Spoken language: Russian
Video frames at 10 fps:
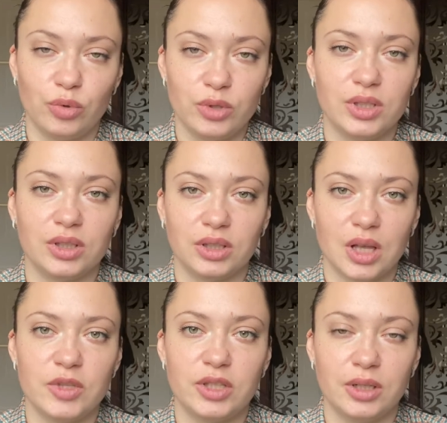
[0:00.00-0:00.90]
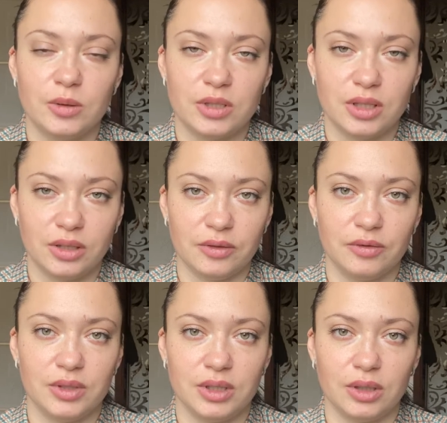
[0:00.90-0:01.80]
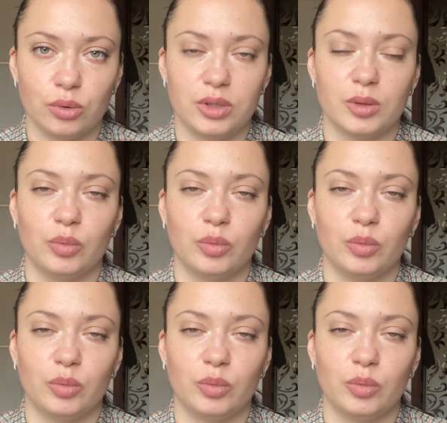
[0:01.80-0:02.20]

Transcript: Пусть она там стратифицируется,